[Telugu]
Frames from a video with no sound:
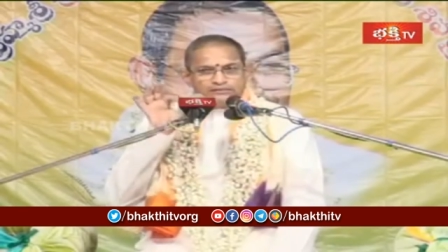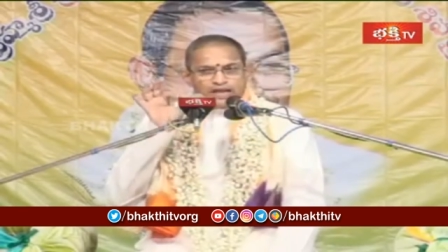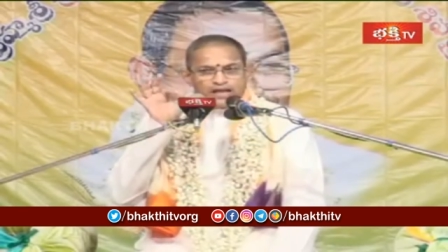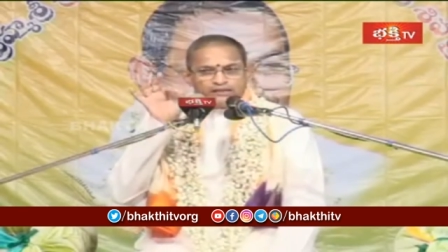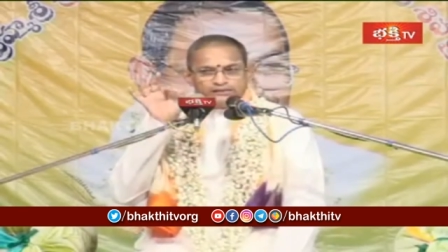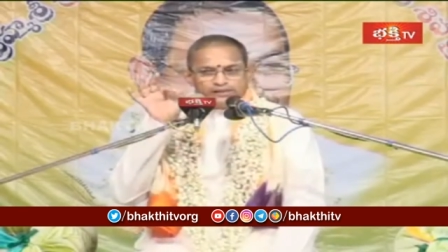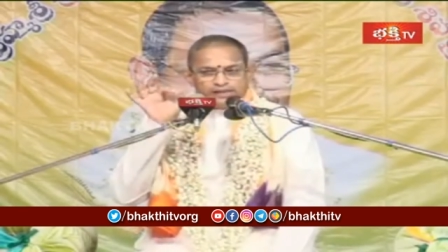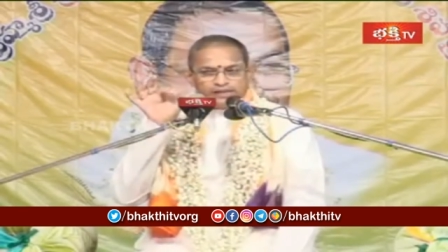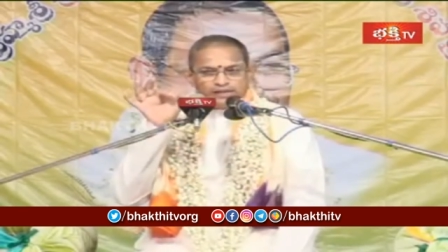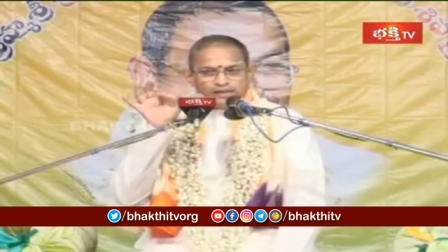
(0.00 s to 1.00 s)

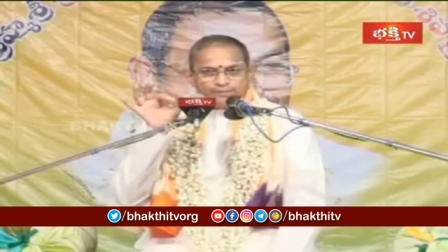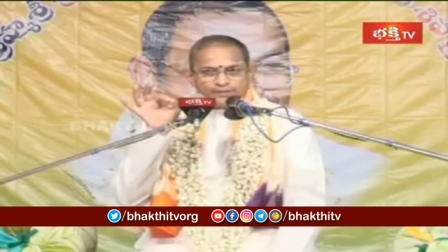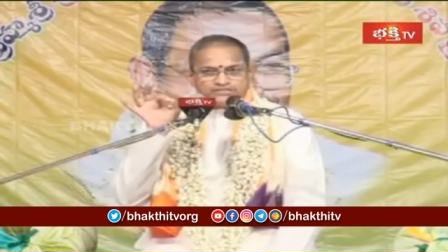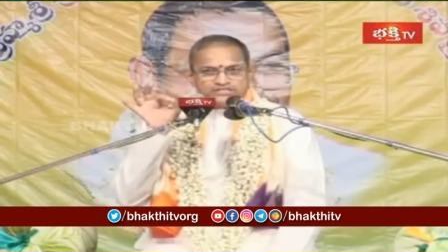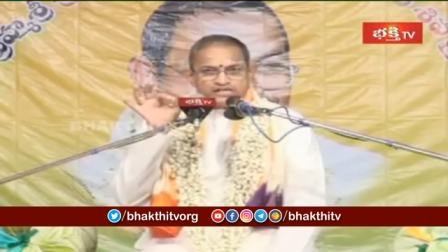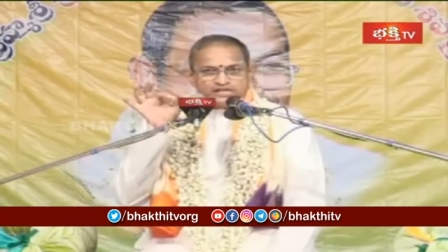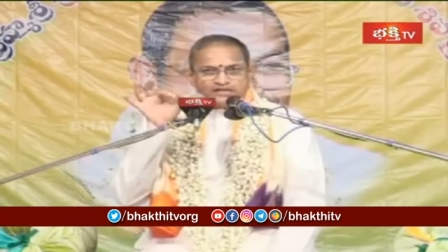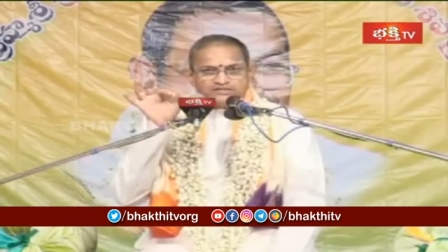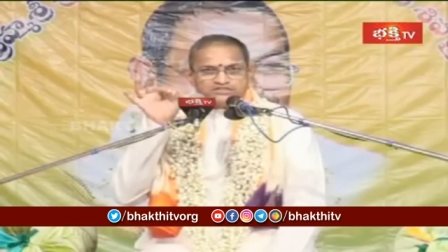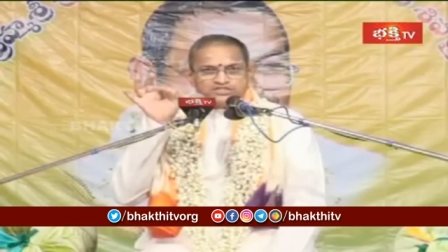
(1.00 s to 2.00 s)
దాన్నే
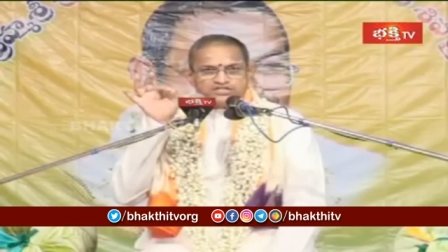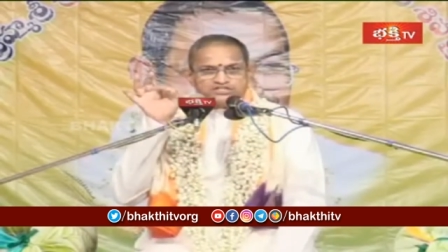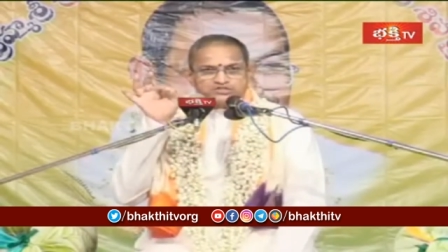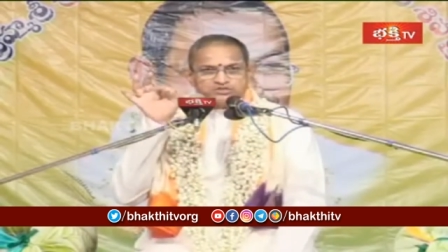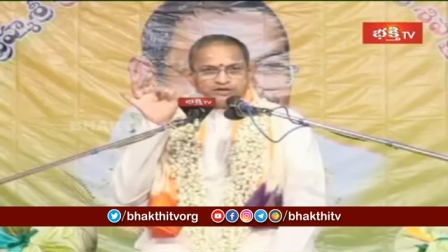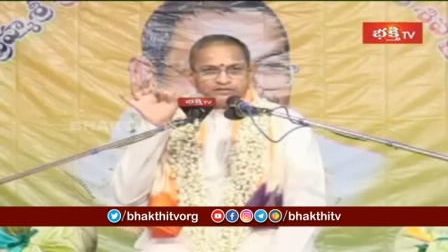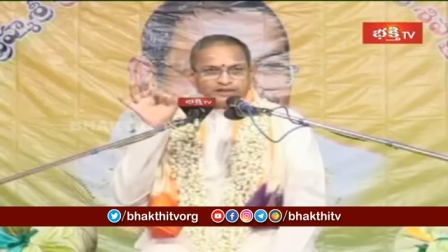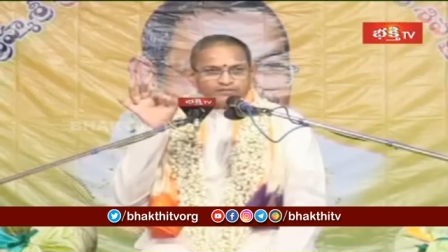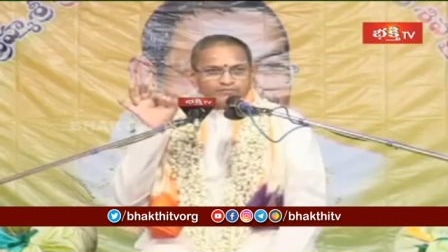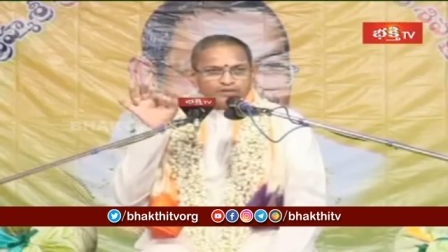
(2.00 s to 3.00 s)
పరిశీలనం చేస్తూ
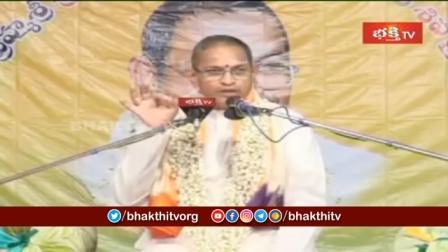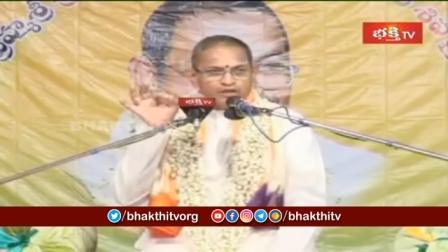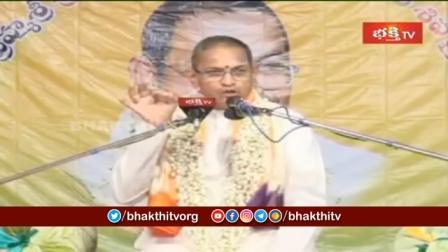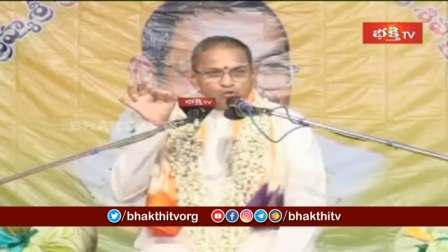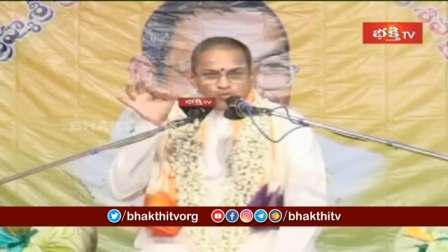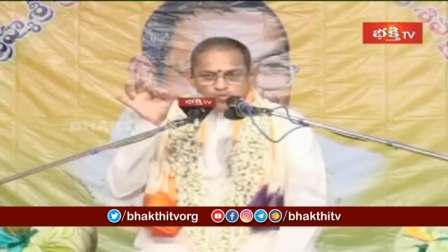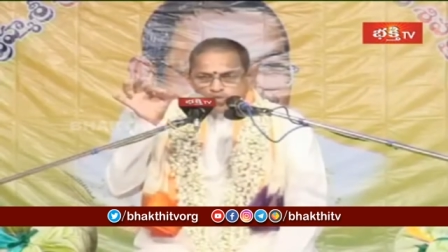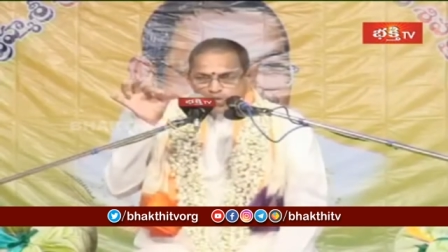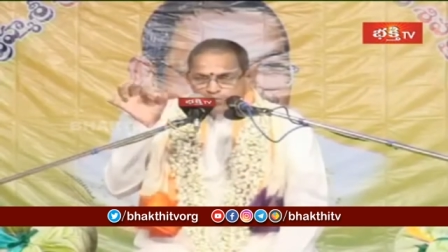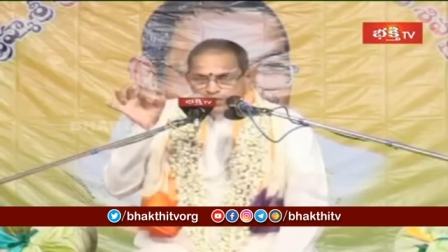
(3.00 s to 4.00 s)
పెడతారు
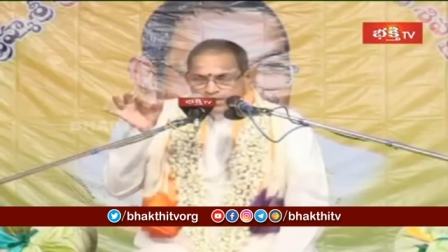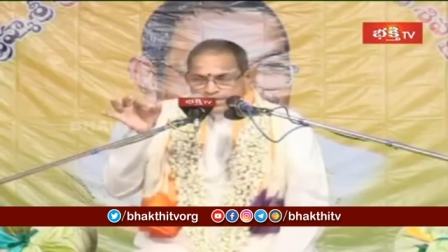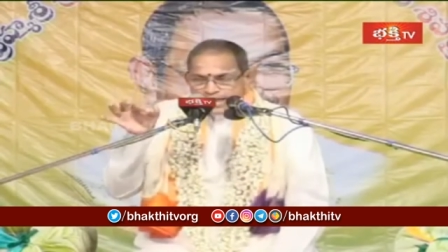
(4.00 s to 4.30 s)
ఊపిరి